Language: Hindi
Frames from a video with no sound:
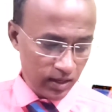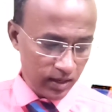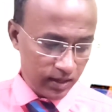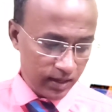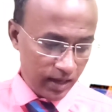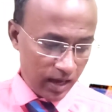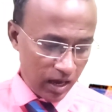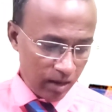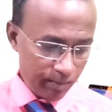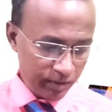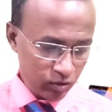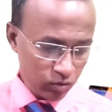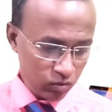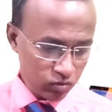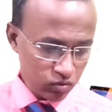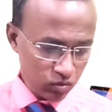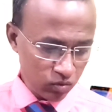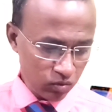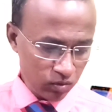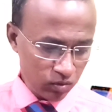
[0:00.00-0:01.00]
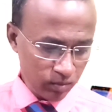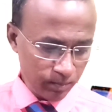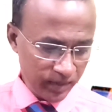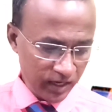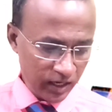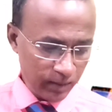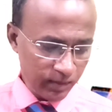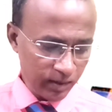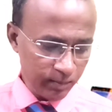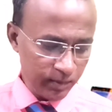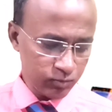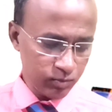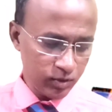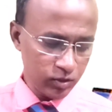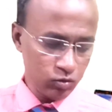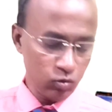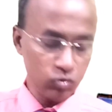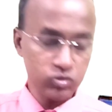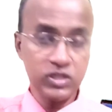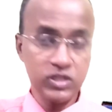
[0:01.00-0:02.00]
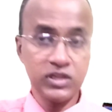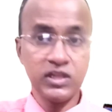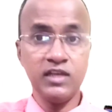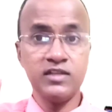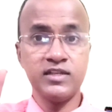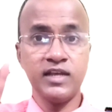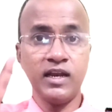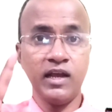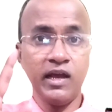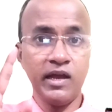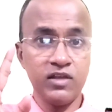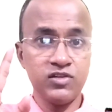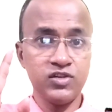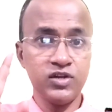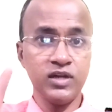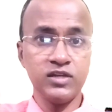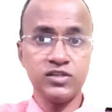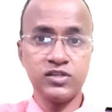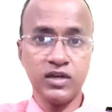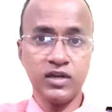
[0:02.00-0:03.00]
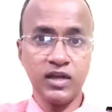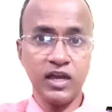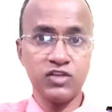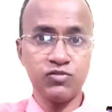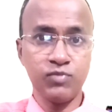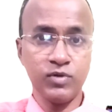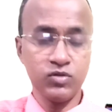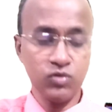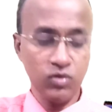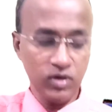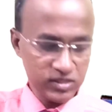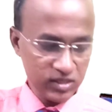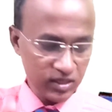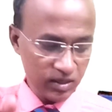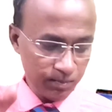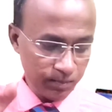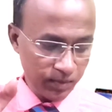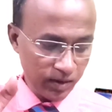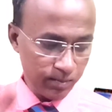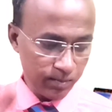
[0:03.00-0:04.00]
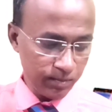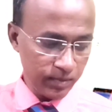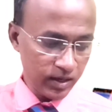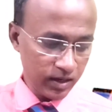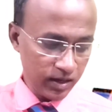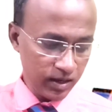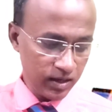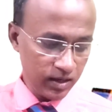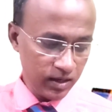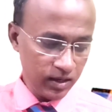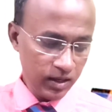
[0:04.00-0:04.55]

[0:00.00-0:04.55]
यहाँ पे दोस्तों मिनिमम एक्सपीरियंस दो से तीन साल का रेसिडेंशियल का एक्सपीरियंस होना चाहिए प्लम्बर का